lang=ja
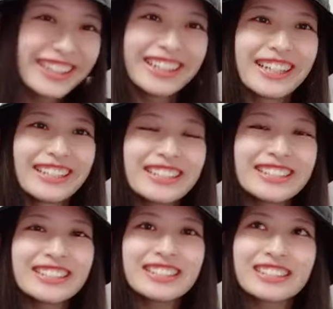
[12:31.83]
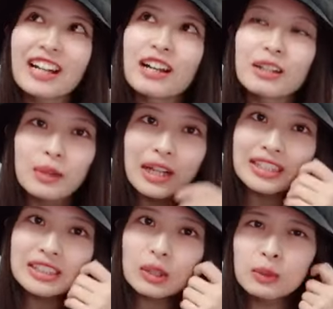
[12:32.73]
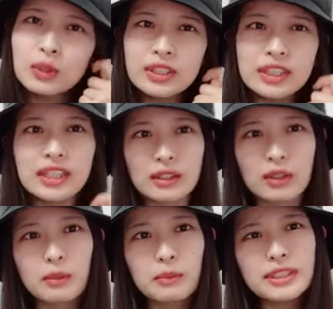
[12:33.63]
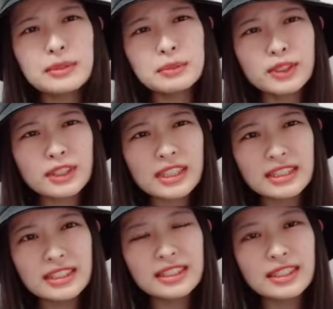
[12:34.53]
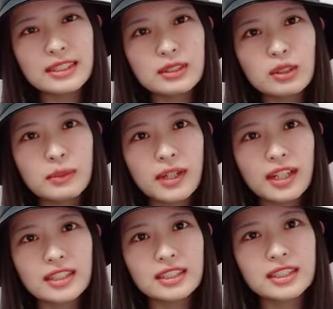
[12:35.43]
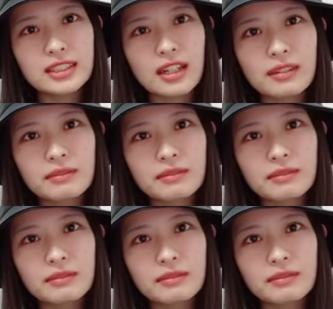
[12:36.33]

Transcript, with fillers: 話がでも話おもろいんだけどめっちゃ難しい。チェンソーマン話が